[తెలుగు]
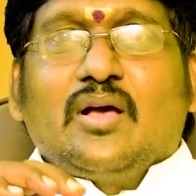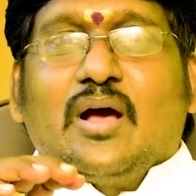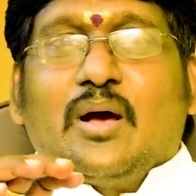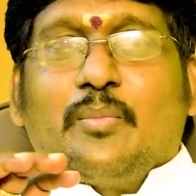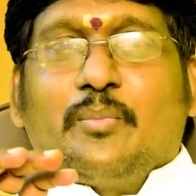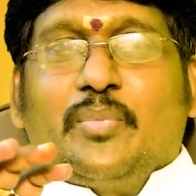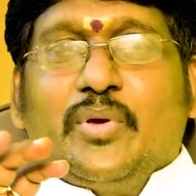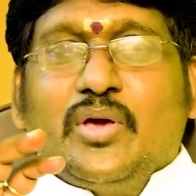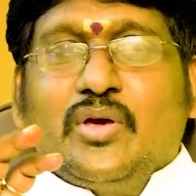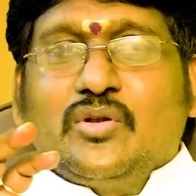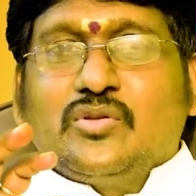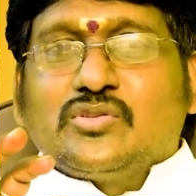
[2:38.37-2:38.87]
ఆ
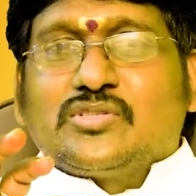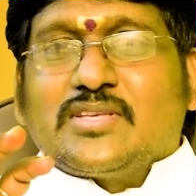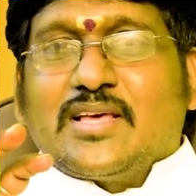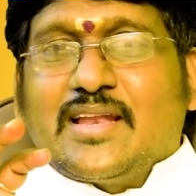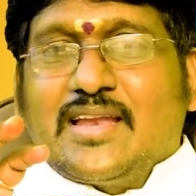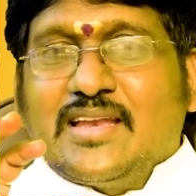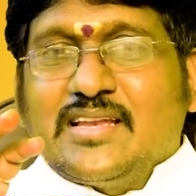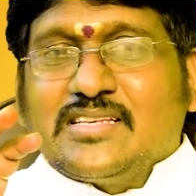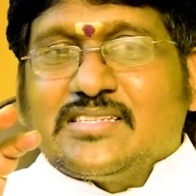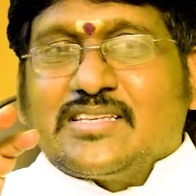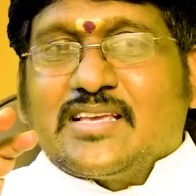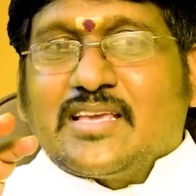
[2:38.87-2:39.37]
పేరు
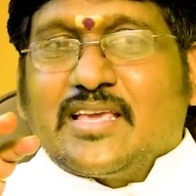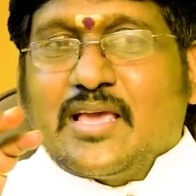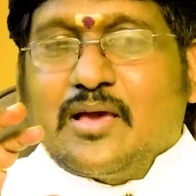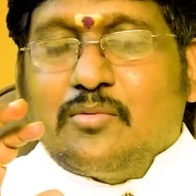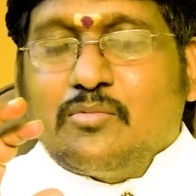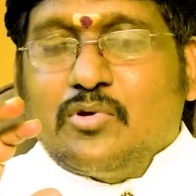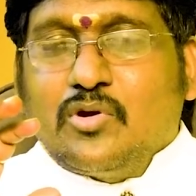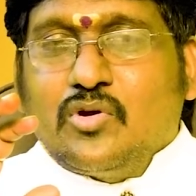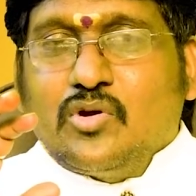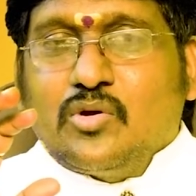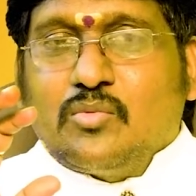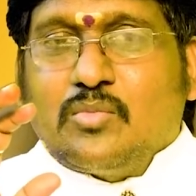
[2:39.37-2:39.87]
సరైన
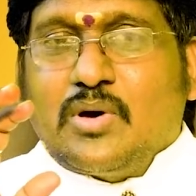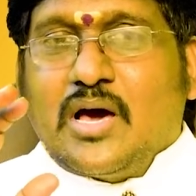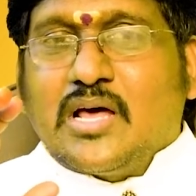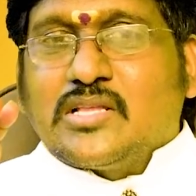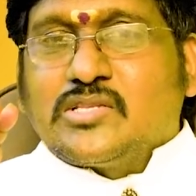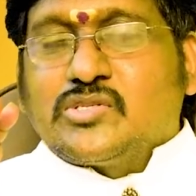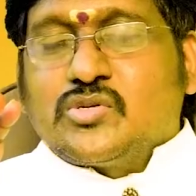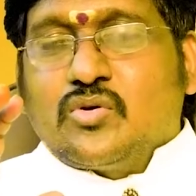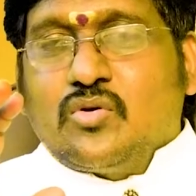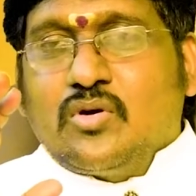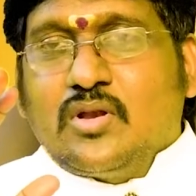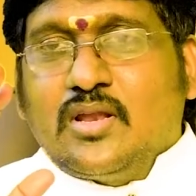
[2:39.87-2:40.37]
సంఖ్యాబలానికి
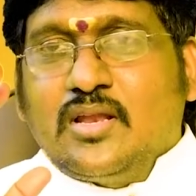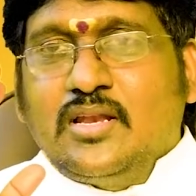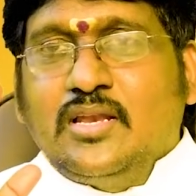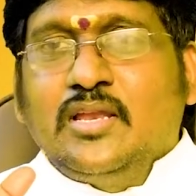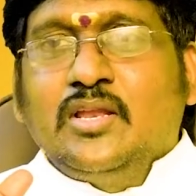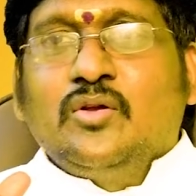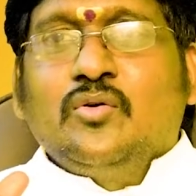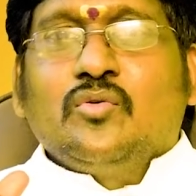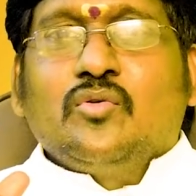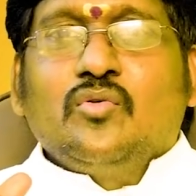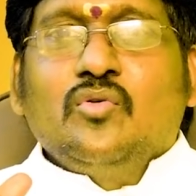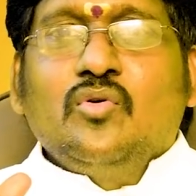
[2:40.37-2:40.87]
మార్చుకోవాలని
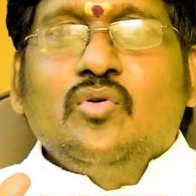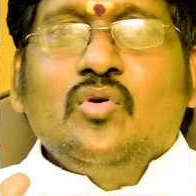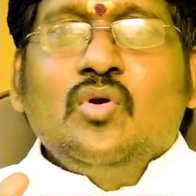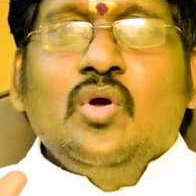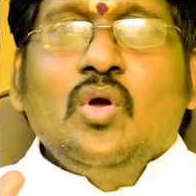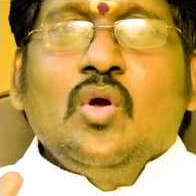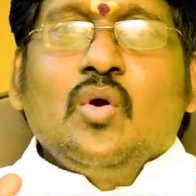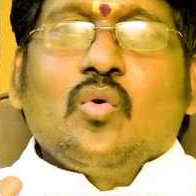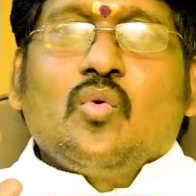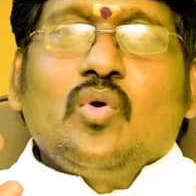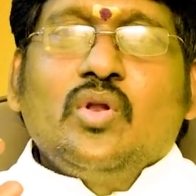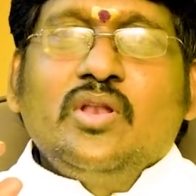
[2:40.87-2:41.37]
నేను
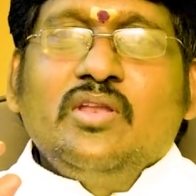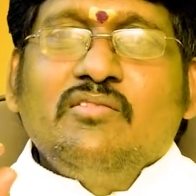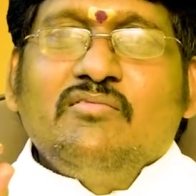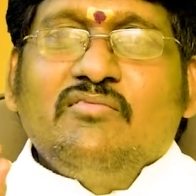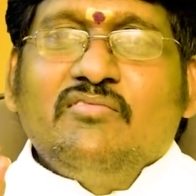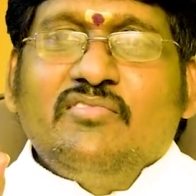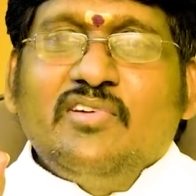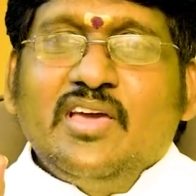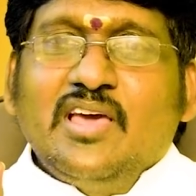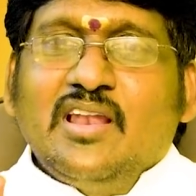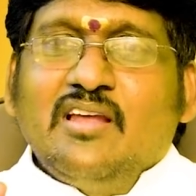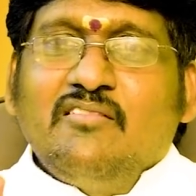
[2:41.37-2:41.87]
కొన్ని
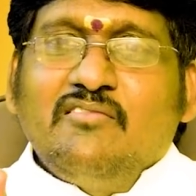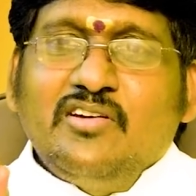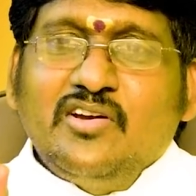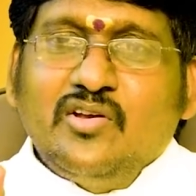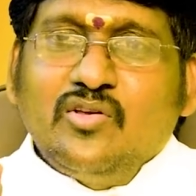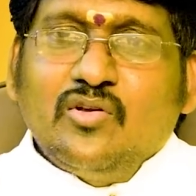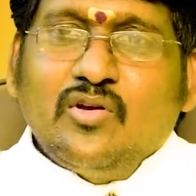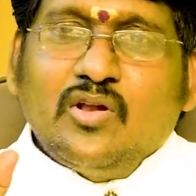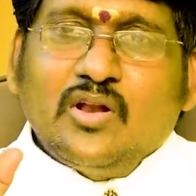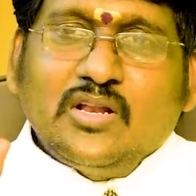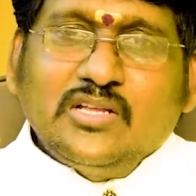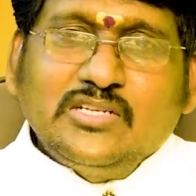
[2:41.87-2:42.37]
వేల
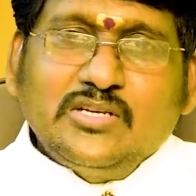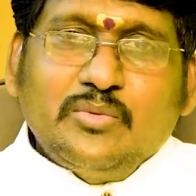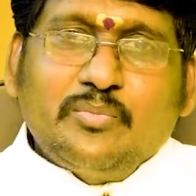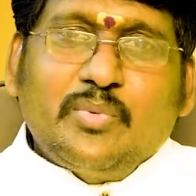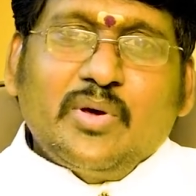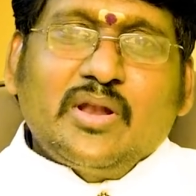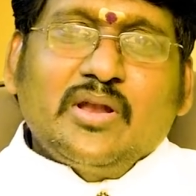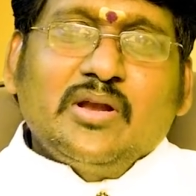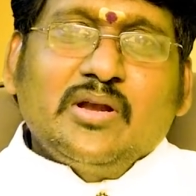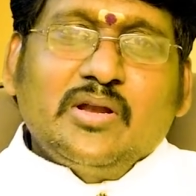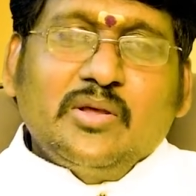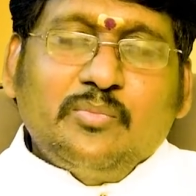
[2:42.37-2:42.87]
వీడియోలలో
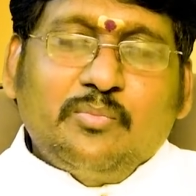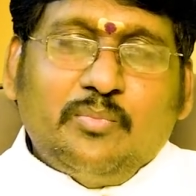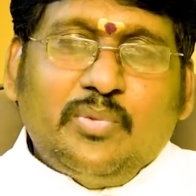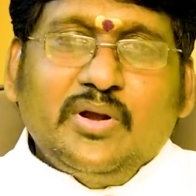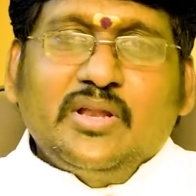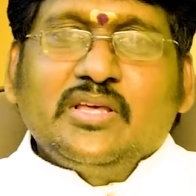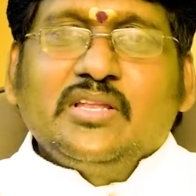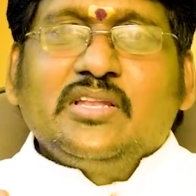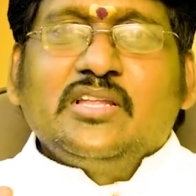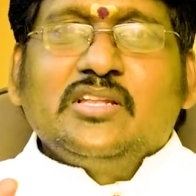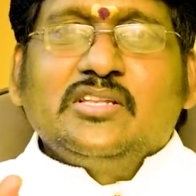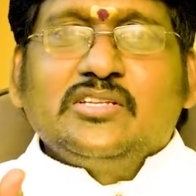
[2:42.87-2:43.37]
చెప్పానండి
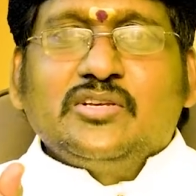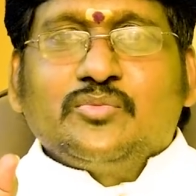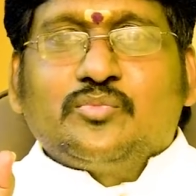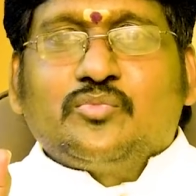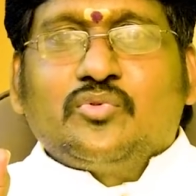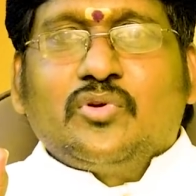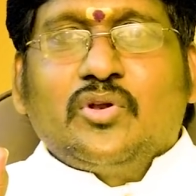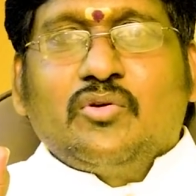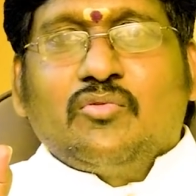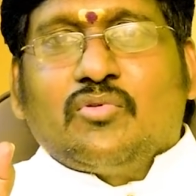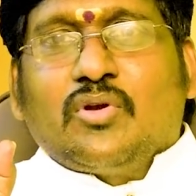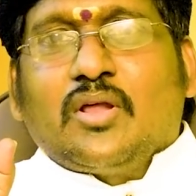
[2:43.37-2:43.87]
ఇప్పటికీ నేను
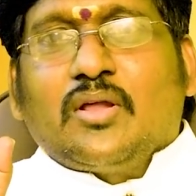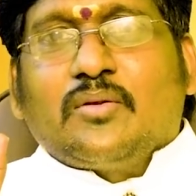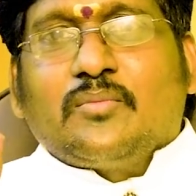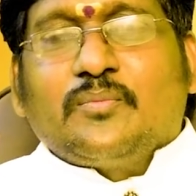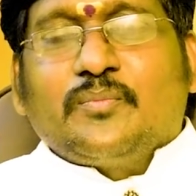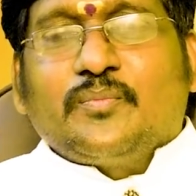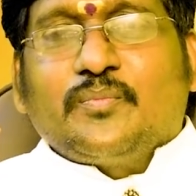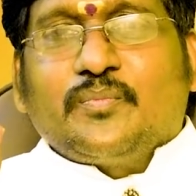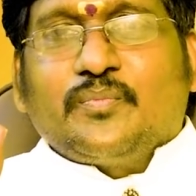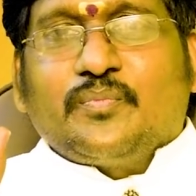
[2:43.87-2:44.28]
చెప్తూనే ఉన్నాను